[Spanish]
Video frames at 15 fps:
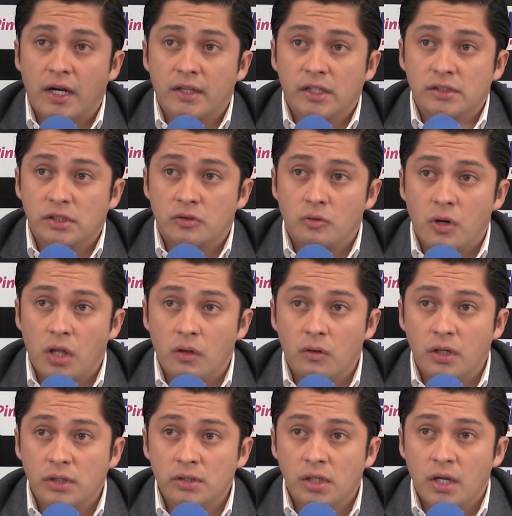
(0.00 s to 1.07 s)
cartas de
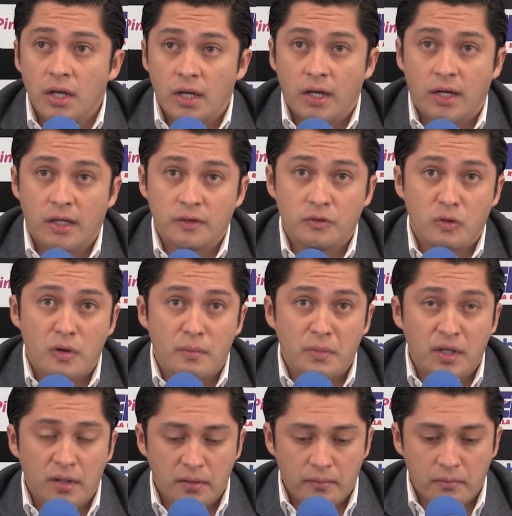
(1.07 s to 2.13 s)
jugadores, que eso a
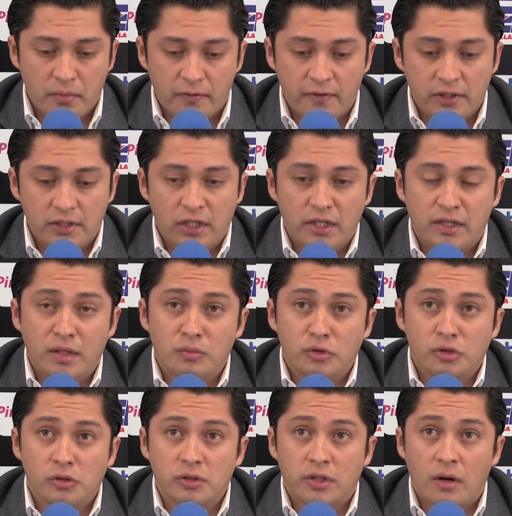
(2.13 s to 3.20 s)
mí me facilita
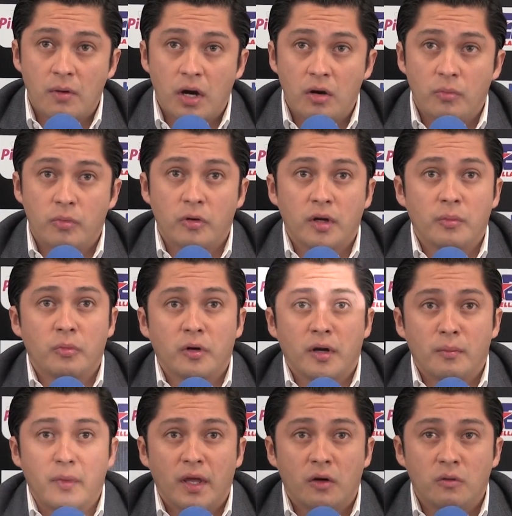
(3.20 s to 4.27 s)
mucho el trabajo. ¿Por qué? Porque me